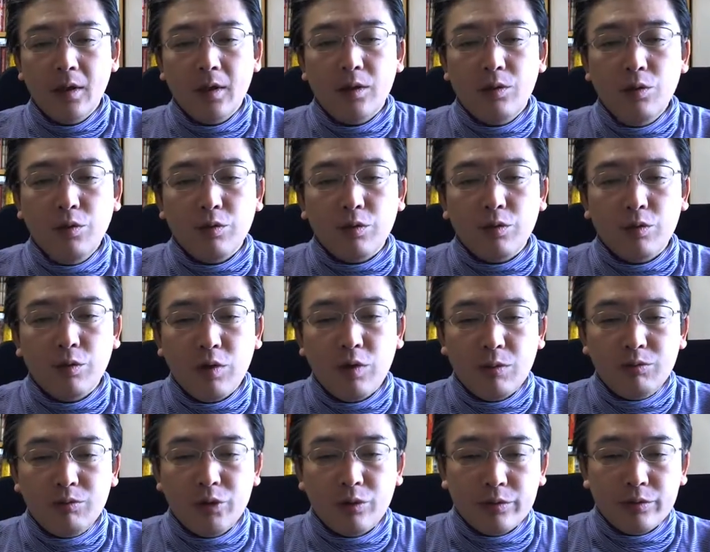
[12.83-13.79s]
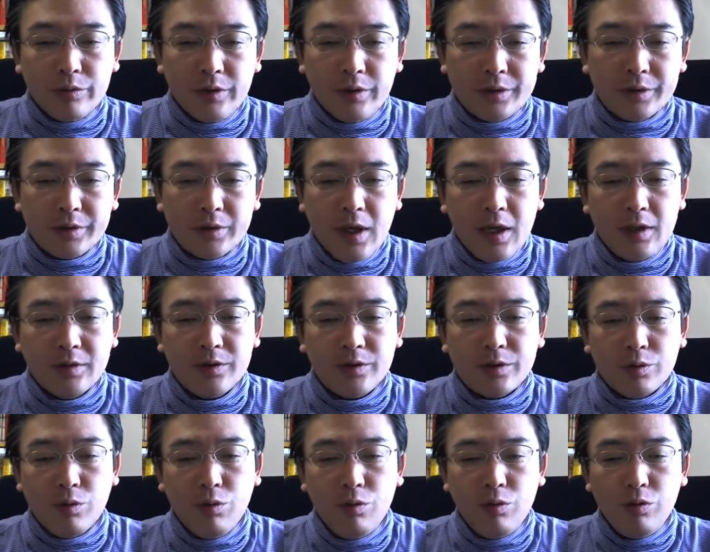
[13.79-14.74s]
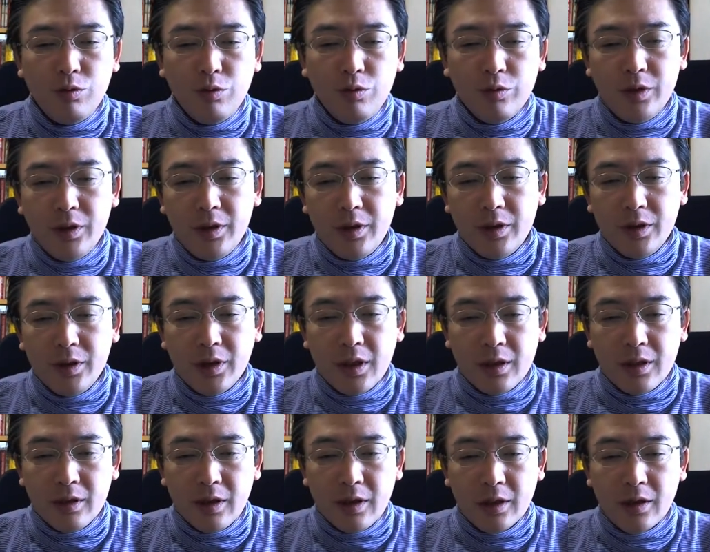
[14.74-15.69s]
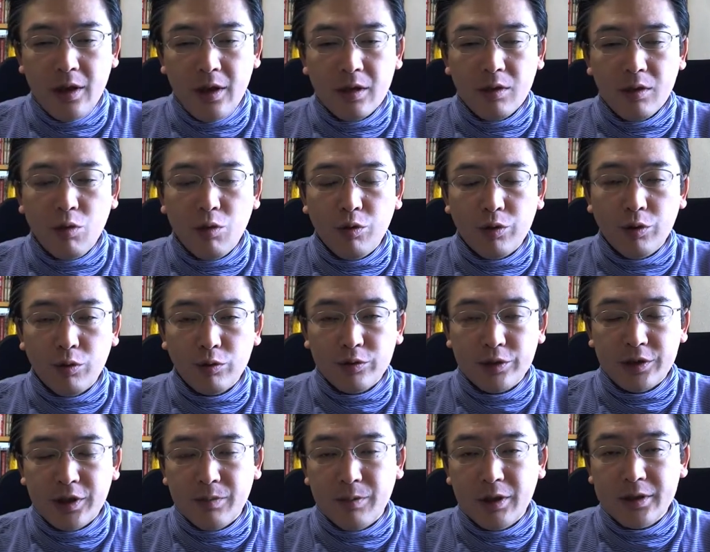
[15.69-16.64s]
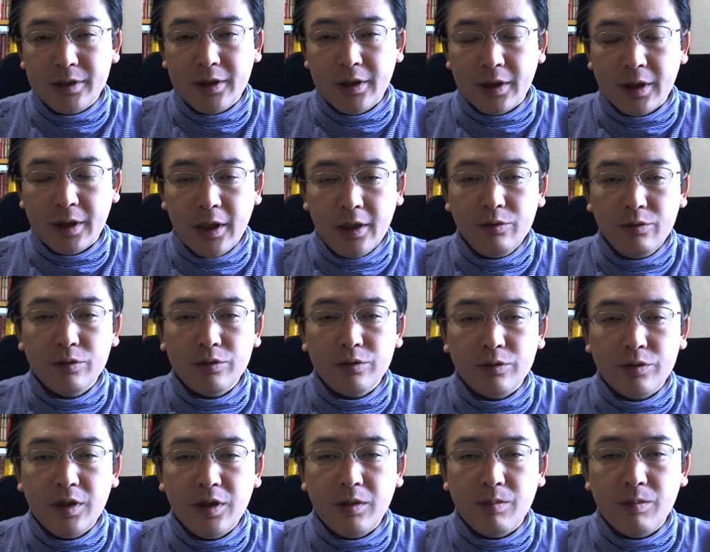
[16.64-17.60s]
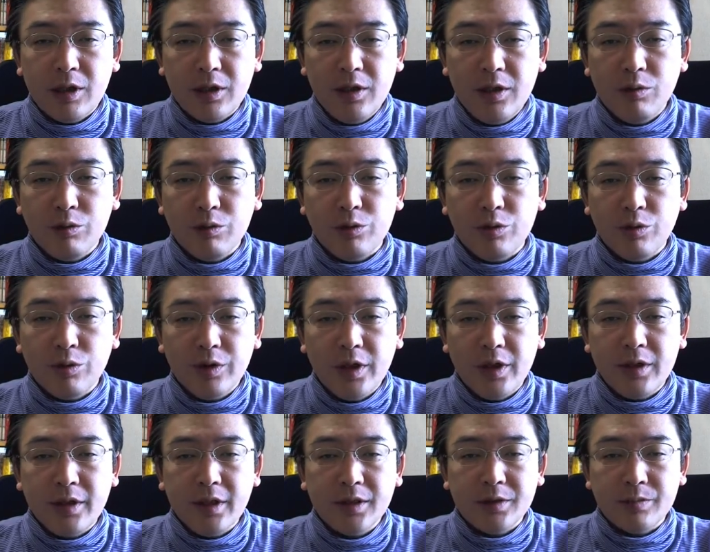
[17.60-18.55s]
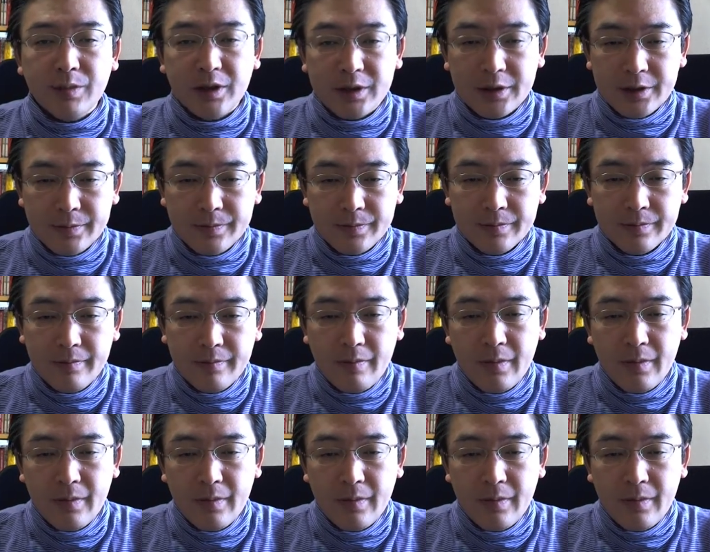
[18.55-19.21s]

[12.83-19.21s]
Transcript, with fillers: 今日の動画ブログですが、都合のいい意見だけ公表していませんかというテーマでお届けいたします。